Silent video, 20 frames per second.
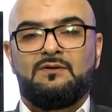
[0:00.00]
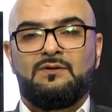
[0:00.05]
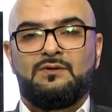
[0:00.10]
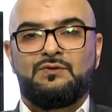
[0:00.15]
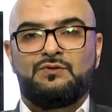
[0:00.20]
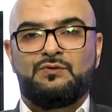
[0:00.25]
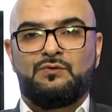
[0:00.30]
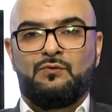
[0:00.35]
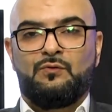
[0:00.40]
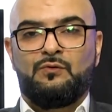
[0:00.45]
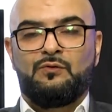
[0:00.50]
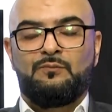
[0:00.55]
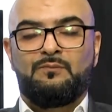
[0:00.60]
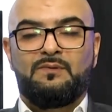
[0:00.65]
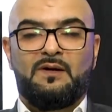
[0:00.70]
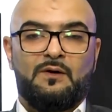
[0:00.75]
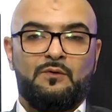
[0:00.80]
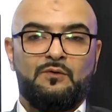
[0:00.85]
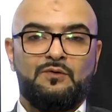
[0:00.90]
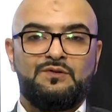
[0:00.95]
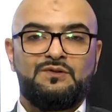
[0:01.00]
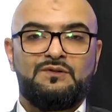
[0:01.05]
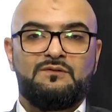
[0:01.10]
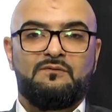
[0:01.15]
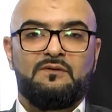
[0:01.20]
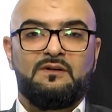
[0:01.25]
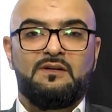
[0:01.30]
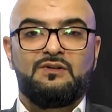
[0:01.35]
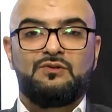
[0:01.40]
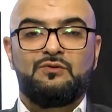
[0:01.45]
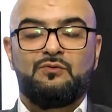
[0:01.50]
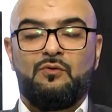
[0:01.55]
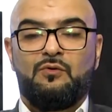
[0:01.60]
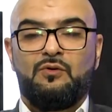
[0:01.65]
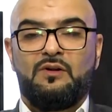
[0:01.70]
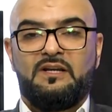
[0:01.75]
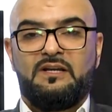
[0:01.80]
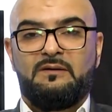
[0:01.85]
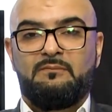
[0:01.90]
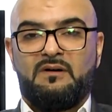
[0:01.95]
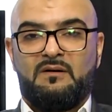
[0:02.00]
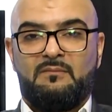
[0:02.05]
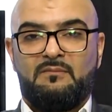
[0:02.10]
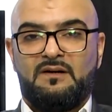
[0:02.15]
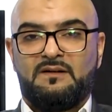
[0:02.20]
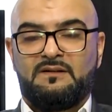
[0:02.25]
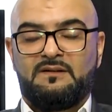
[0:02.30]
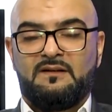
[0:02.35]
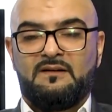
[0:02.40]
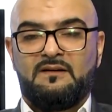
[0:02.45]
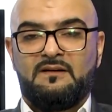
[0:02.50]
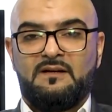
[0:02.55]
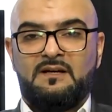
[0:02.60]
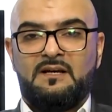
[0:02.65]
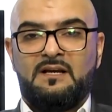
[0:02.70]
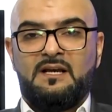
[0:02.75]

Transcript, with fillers: школу пророчества и школу имамата